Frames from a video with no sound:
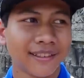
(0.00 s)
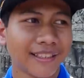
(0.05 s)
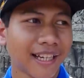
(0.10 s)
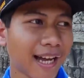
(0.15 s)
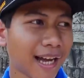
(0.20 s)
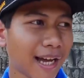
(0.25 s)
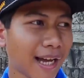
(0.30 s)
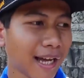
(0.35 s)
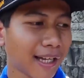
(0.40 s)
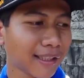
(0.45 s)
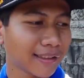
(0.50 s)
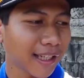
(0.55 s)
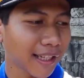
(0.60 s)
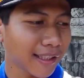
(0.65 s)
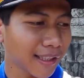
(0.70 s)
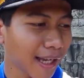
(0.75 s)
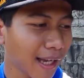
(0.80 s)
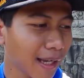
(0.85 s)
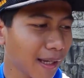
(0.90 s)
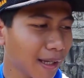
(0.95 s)
Ya,
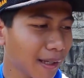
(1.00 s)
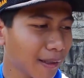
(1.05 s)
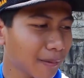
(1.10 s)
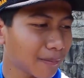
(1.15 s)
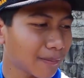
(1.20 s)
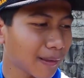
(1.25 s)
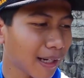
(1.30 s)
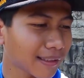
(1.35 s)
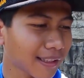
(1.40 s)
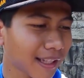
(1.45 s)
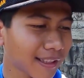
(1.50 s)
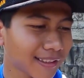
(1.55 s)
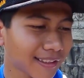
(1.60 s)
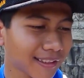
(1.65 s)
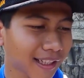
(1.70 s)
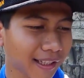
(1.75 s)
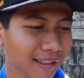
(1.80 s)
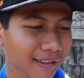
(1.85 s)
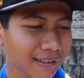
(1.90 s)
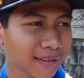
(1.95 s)
saya merasa
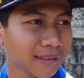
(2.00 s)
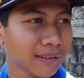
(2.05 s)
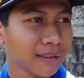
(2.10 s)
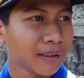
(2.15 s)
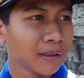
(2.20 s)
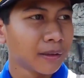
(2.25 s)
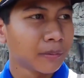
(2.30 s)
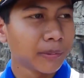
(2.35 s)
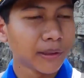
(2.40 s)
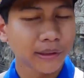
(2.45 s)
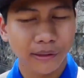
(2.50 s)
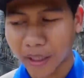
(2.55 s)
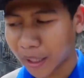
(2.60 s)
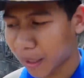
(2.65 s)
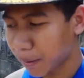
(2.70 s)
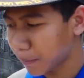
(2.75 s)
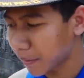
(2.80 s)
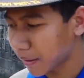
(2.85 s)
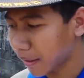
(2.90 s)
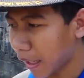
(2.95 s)
senang
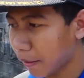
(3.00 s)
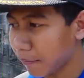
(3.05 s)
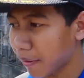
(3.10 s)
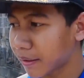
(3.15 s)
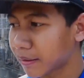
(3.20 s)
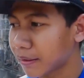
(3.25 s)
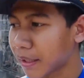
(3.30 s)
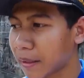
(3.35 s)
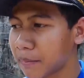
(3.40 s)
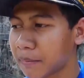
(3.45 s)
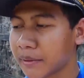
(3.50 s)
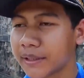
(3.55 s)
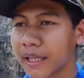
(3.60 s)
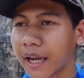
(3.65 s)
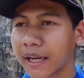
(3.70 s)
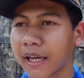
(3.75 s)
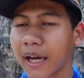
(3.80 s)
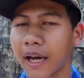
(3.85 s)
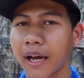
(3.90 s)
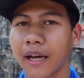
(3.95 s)
bisa merawat dan
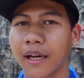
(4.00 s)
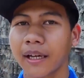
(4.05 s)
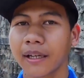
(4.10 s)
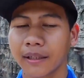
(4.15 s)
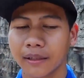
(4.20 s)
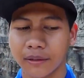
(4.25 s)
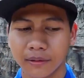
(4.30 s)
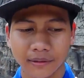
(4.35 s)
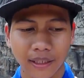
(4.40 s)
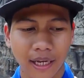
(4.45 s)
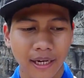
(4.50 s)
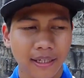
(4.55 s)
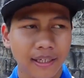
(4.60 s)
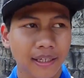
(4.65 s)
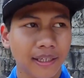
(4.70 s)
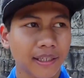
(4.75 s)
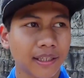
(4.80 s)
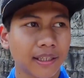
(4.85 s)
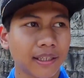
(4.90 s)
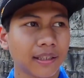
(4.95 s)
menjaga
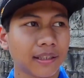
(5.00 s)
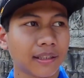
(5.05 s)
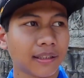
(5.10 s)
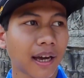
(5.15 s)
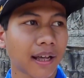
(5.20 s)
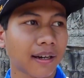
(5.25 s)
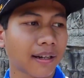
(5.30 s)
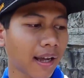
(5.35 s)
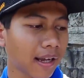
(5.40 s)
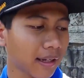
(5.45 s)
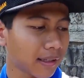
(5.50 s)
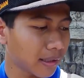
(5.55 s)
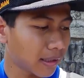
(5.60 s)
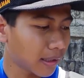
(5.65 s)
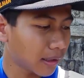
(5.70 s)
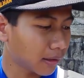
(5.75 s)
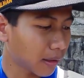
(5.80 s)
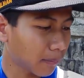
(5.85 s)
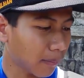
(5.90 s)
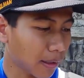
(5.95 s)
candi ini karena
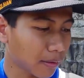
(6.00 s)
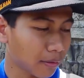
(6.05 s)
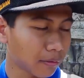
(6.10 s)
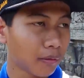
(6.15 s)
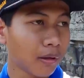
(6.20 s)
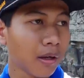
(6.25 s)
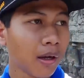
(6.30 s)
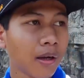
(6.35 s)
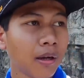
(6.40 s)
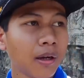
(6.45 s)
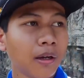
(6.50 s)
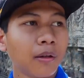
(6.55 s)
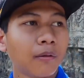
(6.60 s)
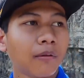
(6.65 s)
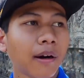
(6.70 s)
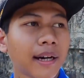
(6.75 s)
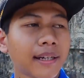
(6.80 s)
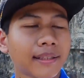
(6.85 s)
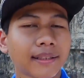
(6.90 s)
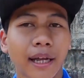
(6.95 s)
ini termasuk
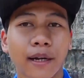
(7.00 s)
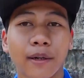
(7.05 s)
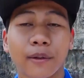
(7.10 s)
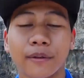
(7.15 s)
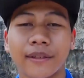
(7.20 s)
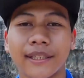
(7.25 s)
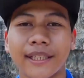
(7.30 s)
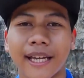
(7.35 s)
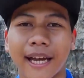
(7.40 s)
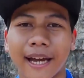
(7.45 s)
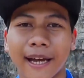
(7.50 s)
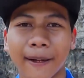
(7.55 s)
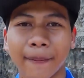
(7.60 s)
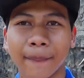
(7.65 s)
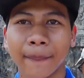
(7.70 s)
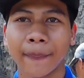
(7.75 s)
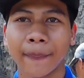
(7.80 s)
warisan dunia.